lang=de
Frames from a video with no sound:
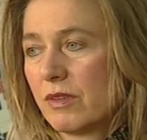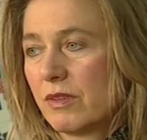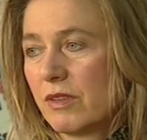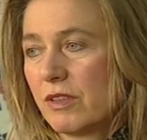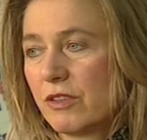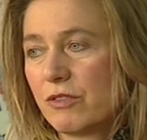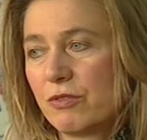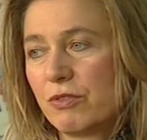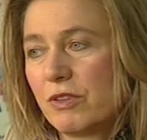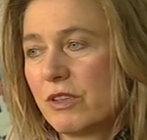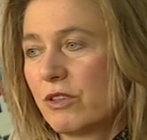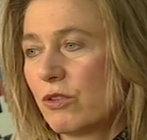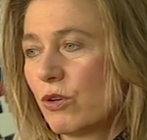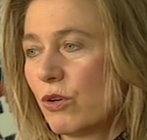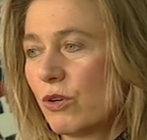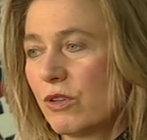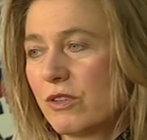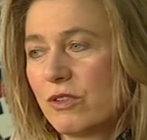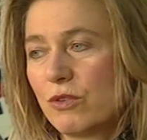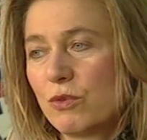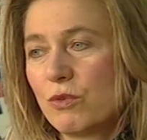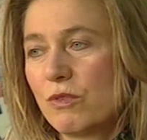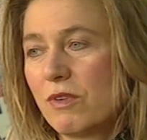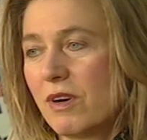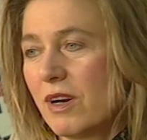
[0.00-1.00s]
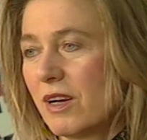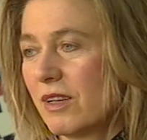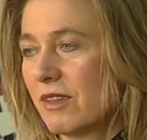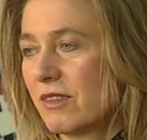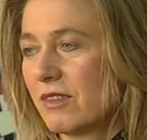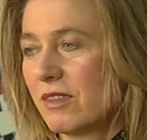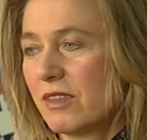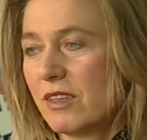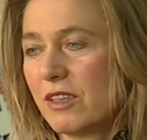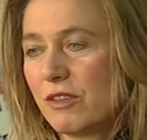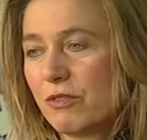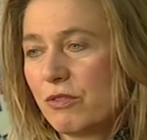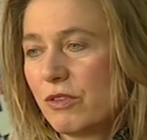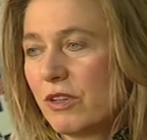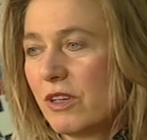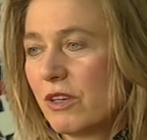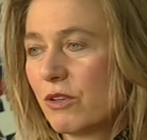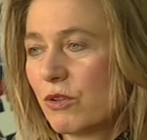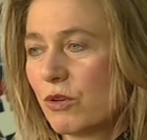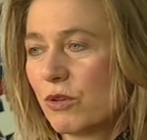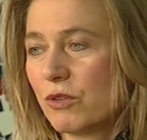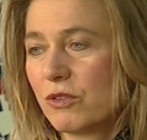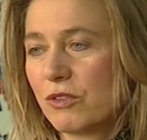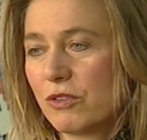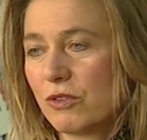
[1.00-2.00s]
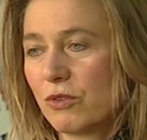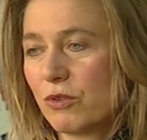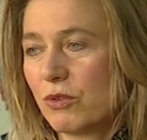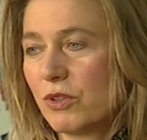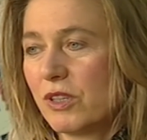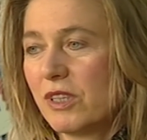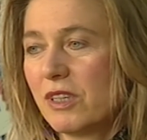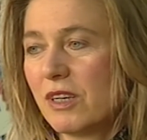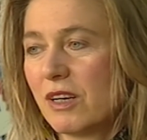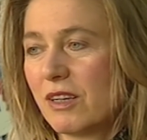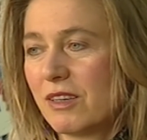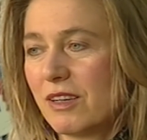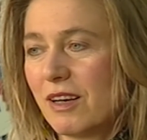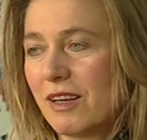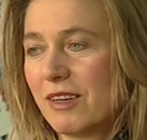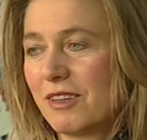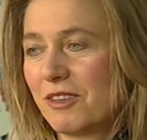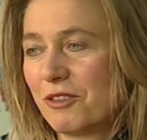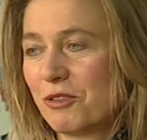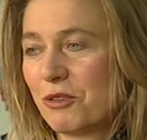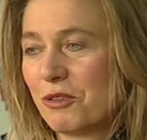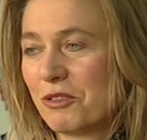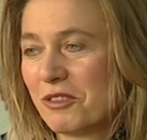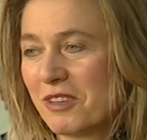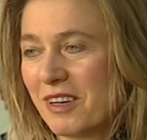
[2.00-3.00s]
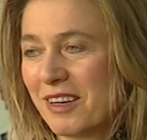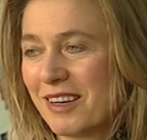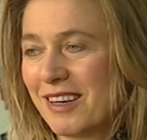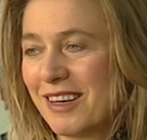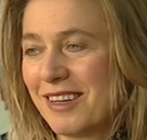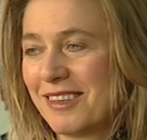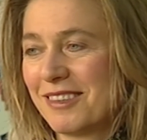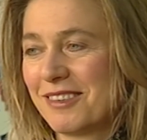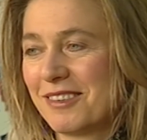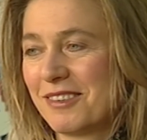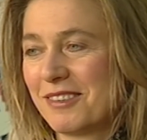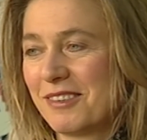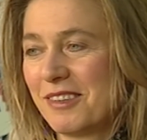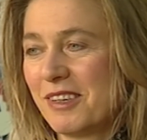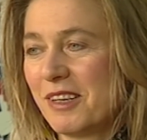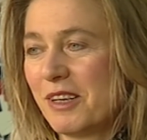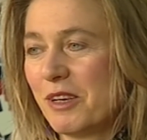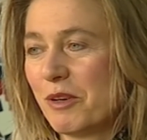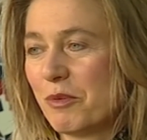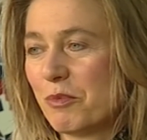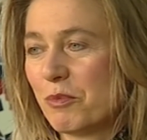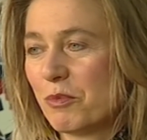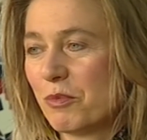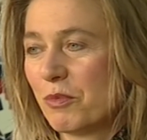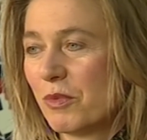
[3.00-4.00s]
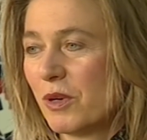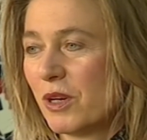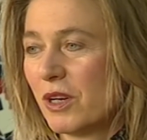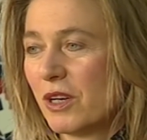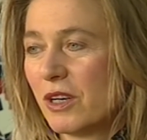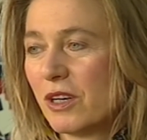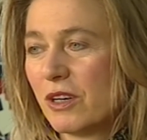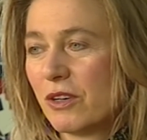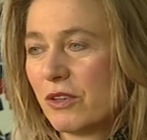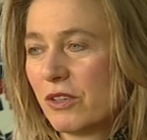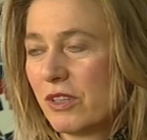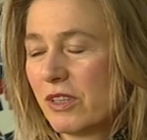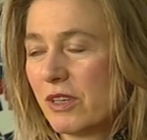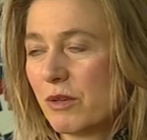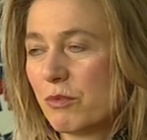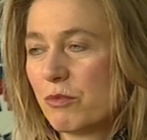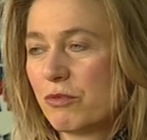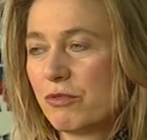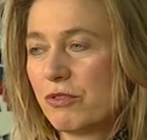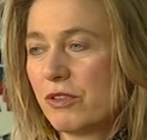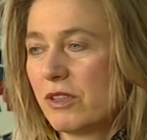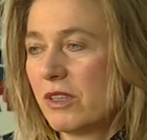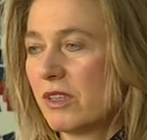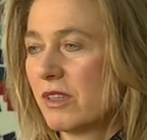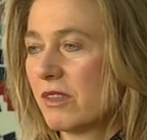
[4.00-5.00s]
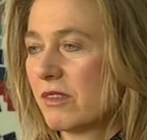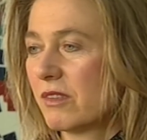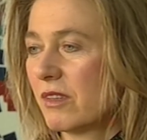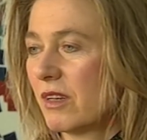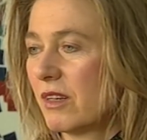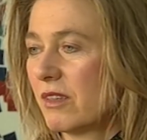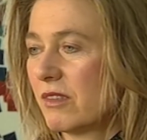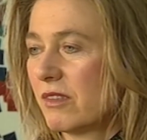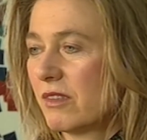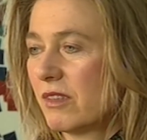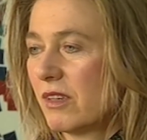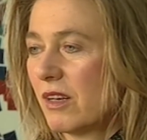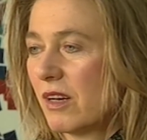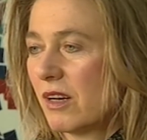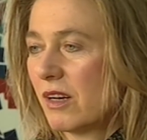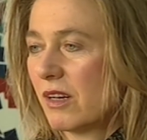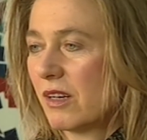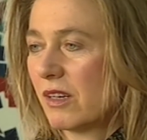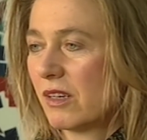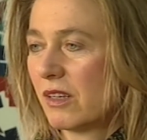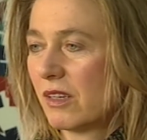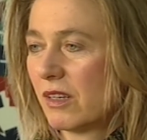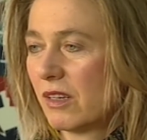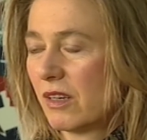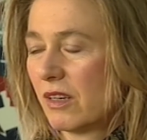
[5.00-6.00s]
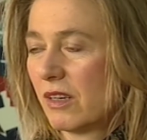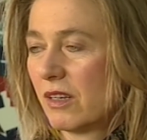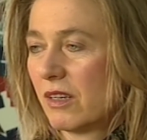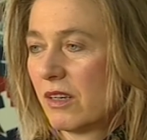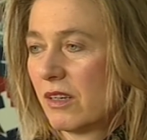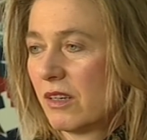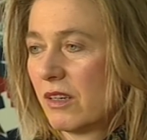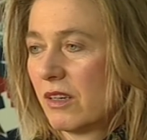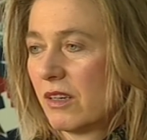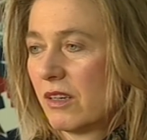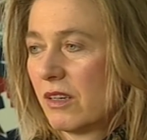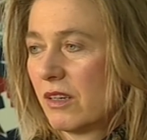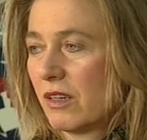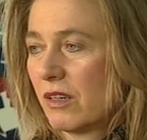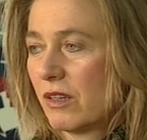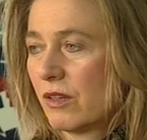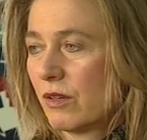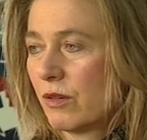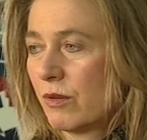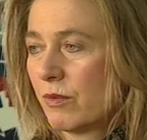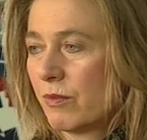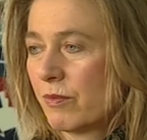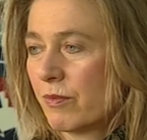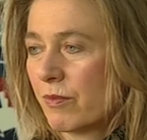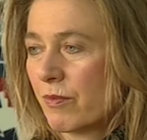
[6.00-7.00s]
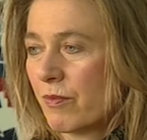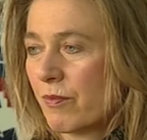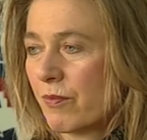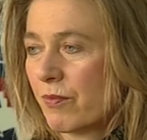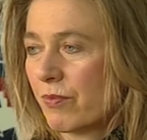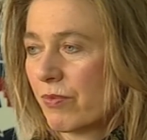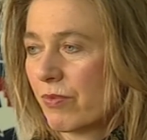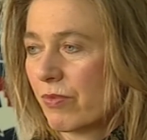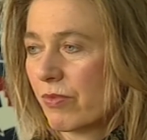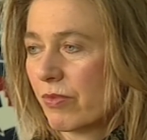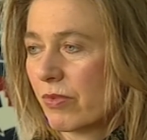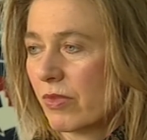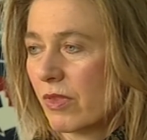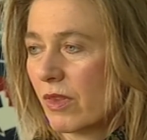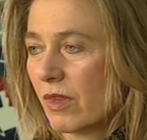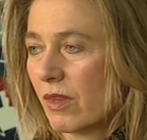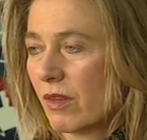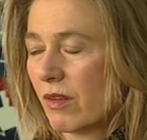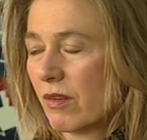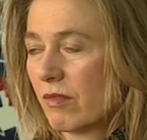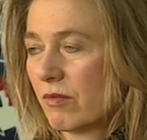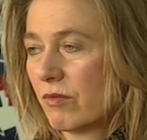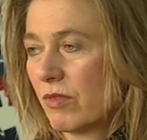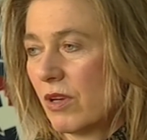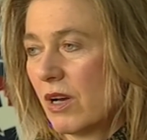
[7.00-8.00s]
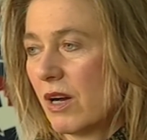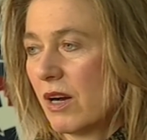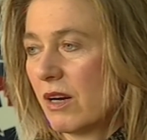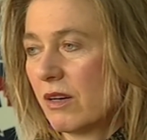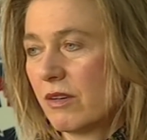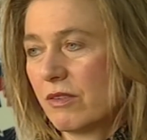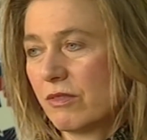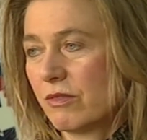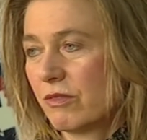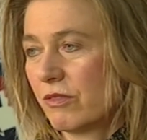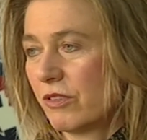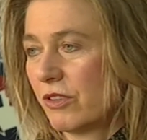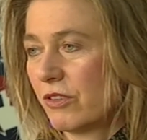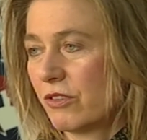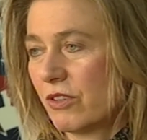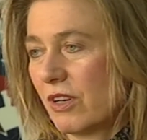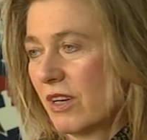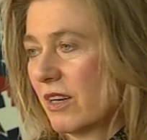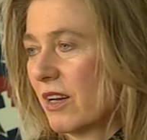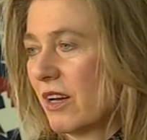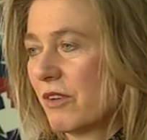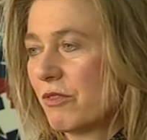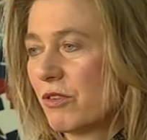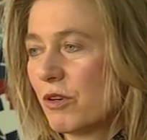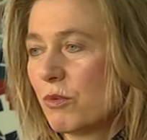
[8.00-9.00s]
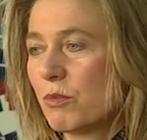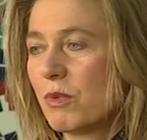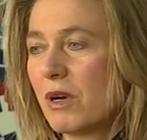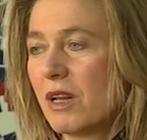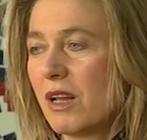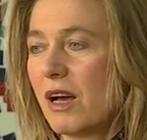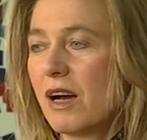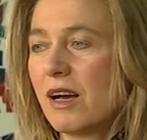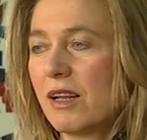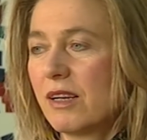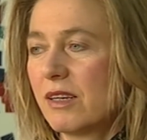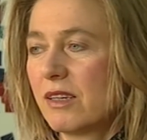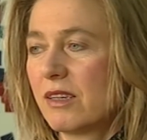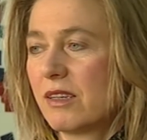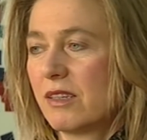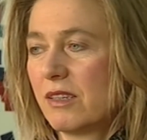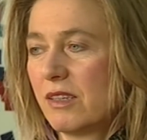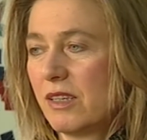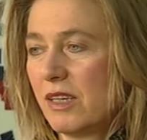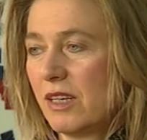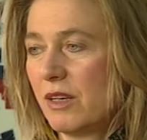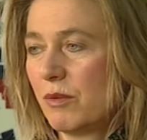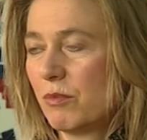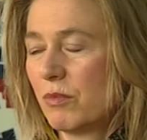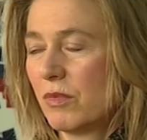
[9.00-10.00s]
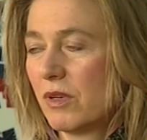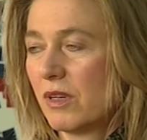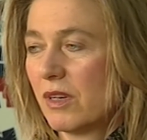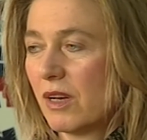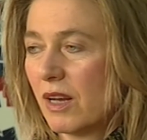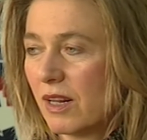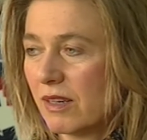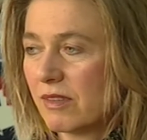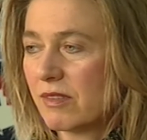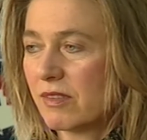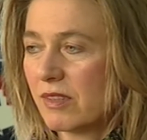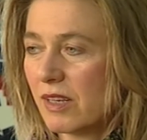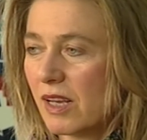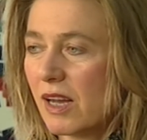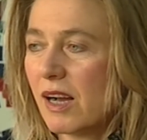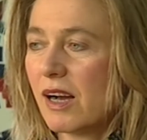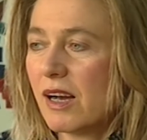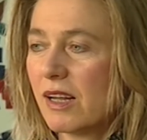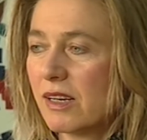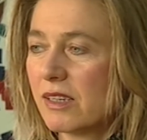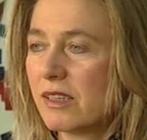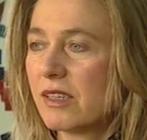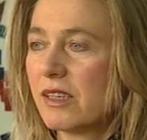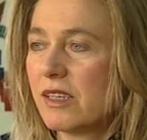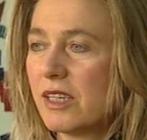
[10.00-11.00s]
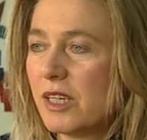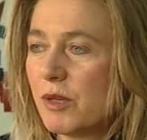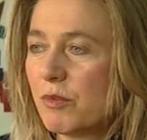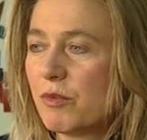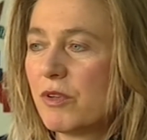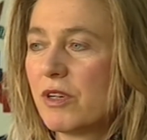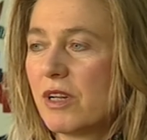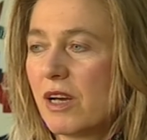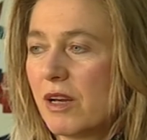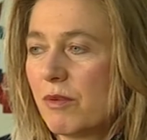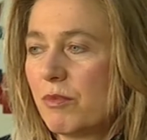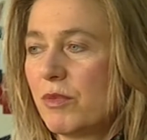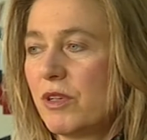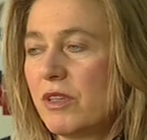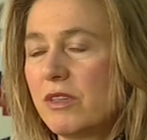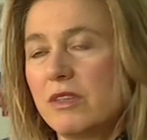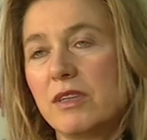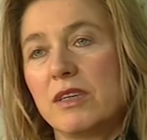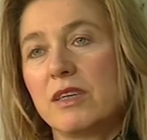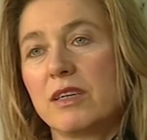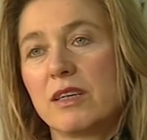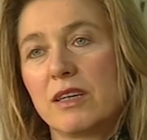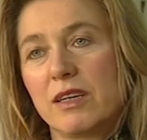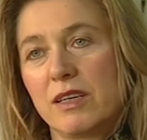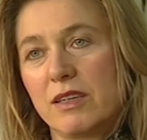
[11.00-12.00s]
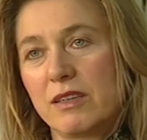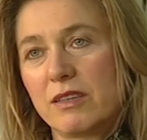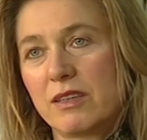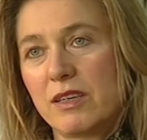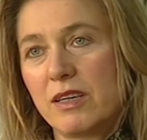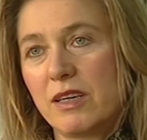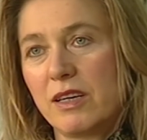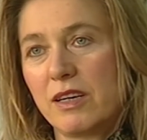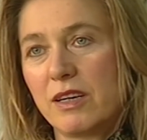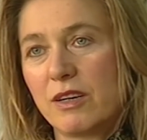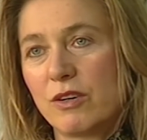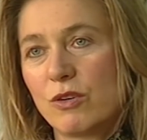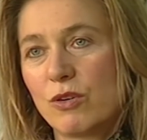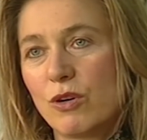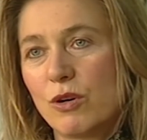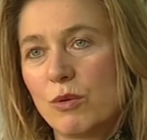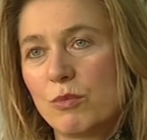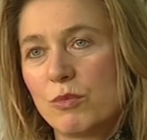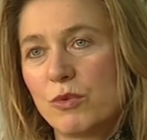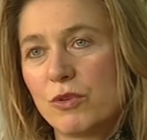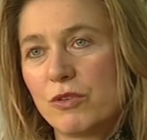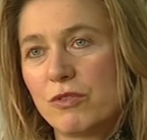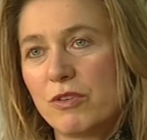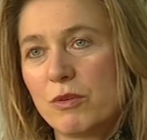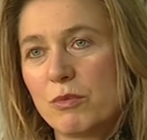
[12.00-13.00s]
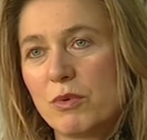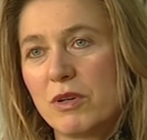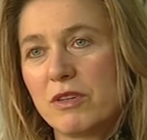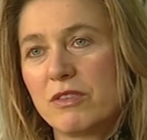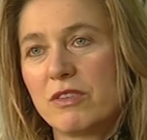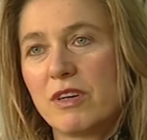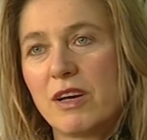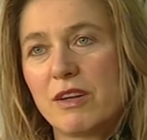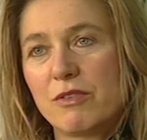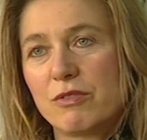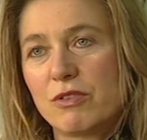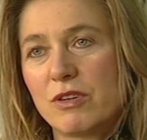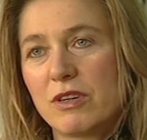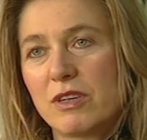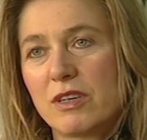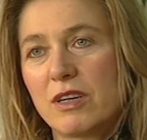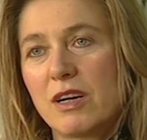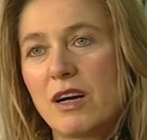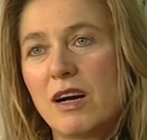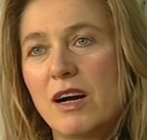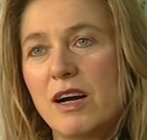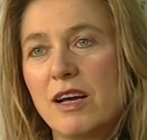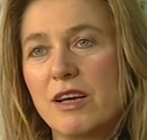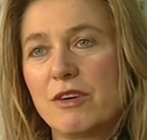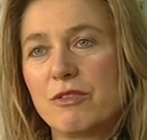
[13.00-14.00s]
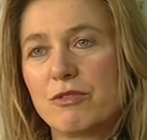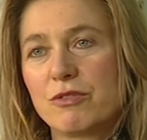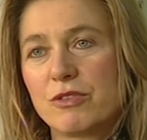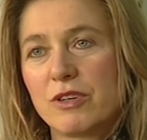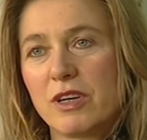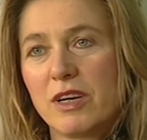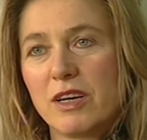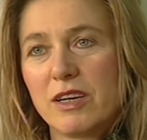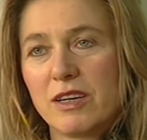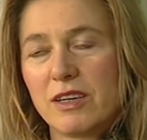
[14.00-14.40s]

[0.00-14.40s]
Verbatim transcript: es wird heute so wahnsinnig viel konstruiert, eigentlich unser ganzes Leben. Ich empfinde es als sehr, ähm, ja, ich sag einfach mal angenehm, als sehr angenehm, wenn einem die Dinge entgegenkommen und wenn man sie einfach greift.